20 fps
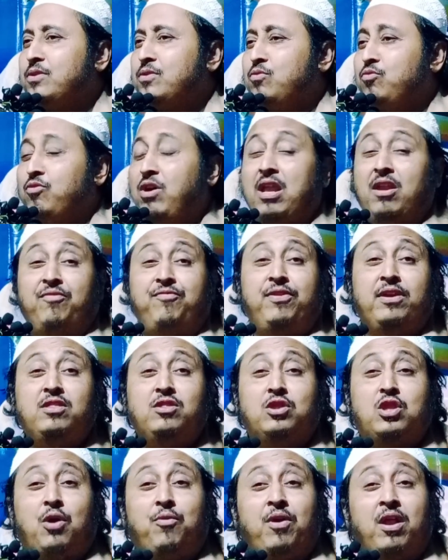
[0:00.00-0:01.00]
ওয়াল
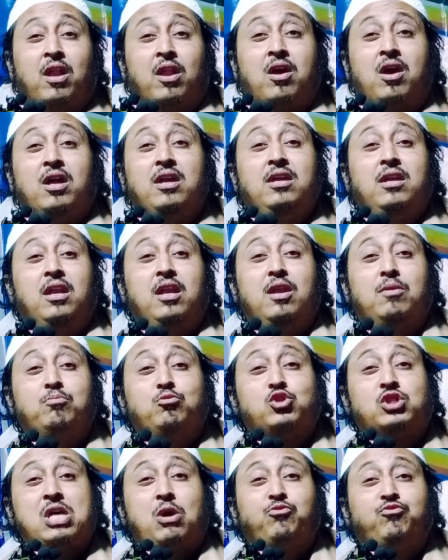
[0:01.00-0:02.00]
ফিদ্দা ওয়াল খাইলিল
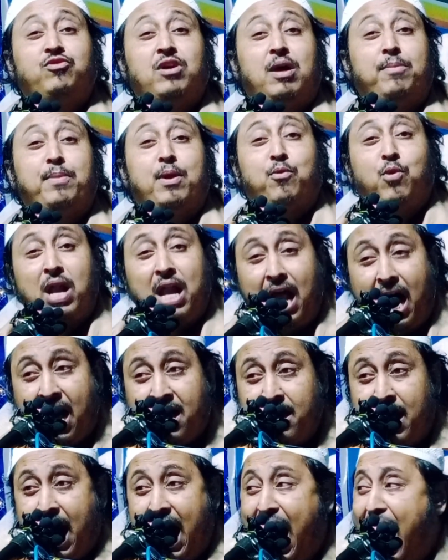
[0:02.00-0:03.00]
মুসাওয়ামা ওয়াল
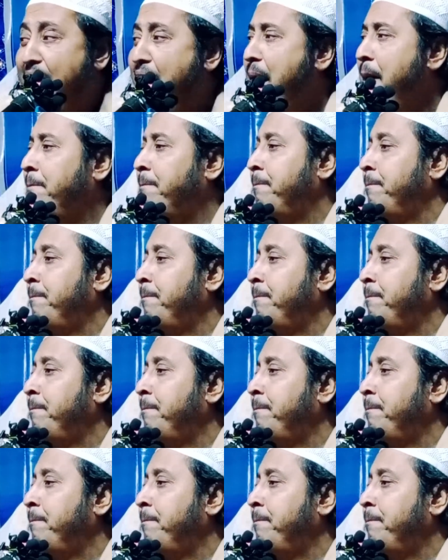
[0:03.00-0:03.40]
আনআম